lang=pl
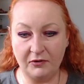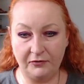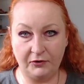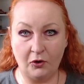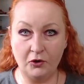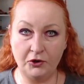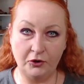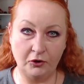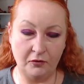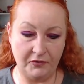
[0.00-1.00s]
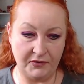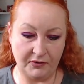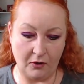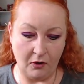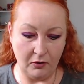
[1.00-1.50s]
w to
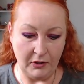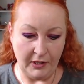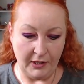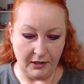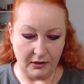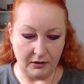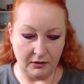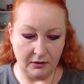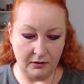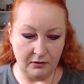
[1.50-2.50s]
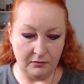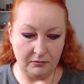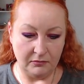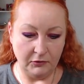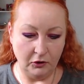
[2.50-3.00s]
środowisko,
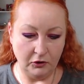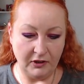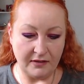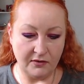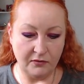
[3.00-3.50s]
no to na co